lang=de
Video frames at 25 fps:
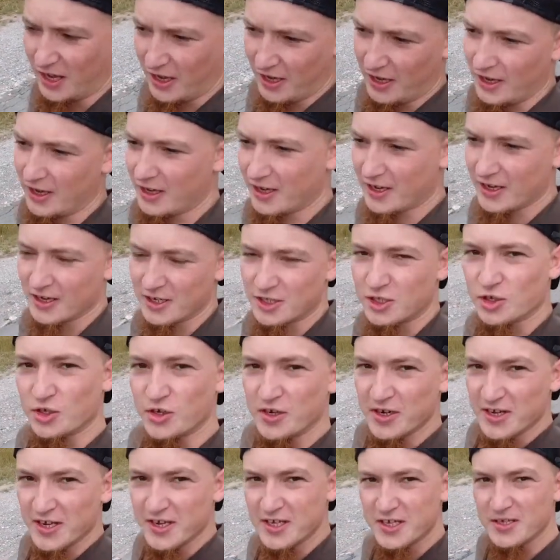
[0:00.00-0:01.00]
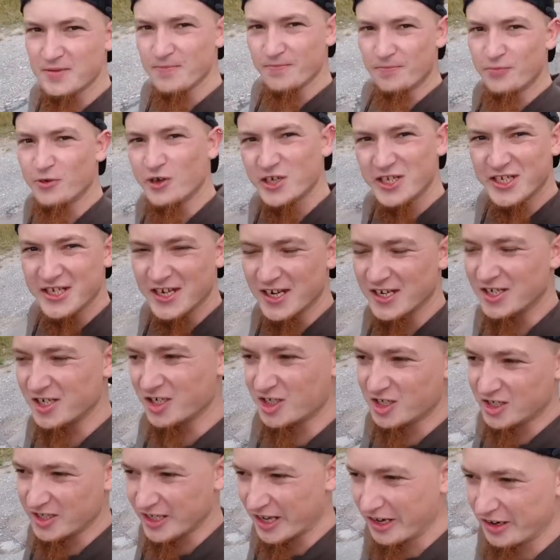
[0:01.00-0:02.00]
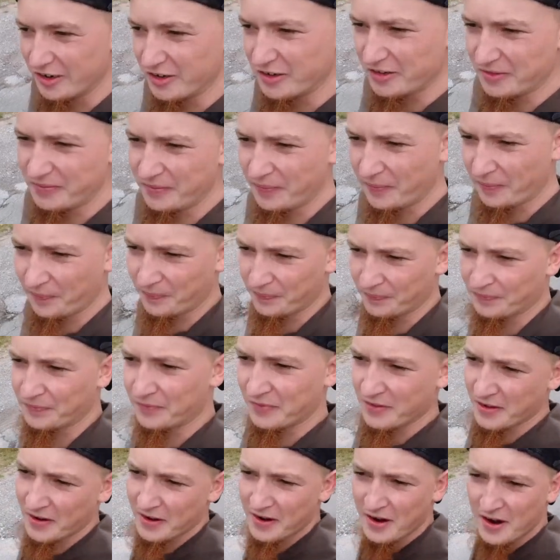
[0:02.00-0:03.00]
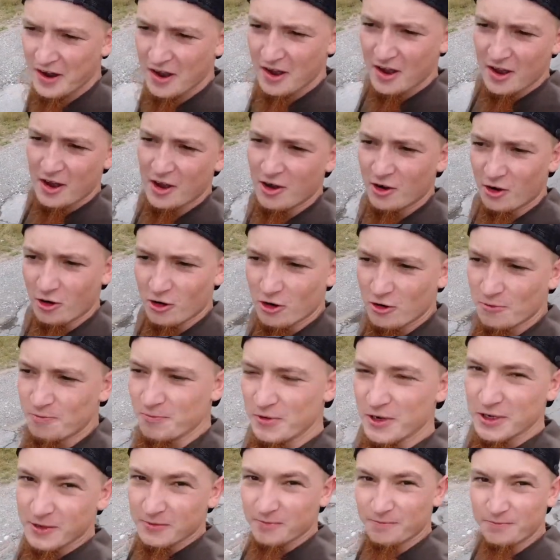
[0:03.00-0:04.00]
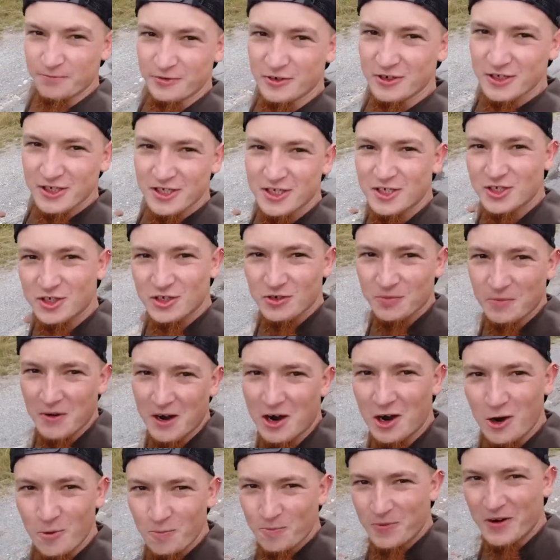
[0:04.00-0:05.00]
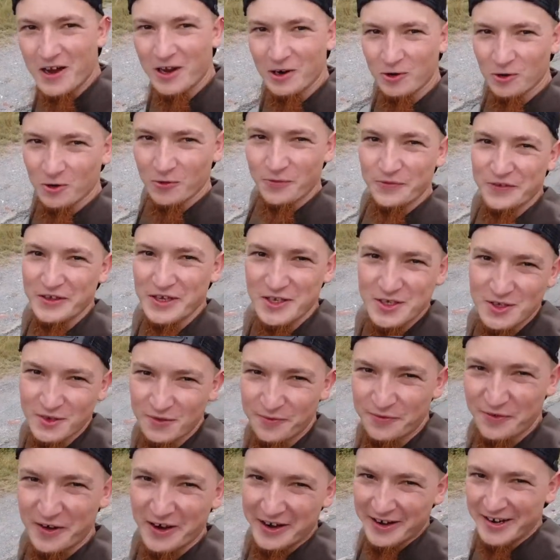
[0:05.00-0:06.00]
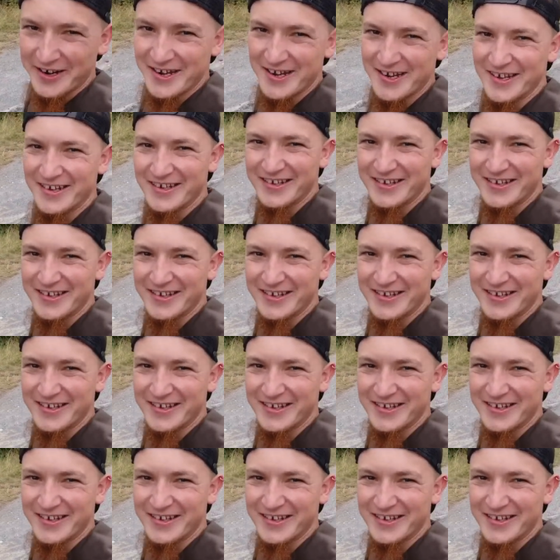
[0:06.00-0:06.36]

äh, zur nächsten Bushaltestelle, um mit dem Bus zum Hauptbahnhof hinzufahren.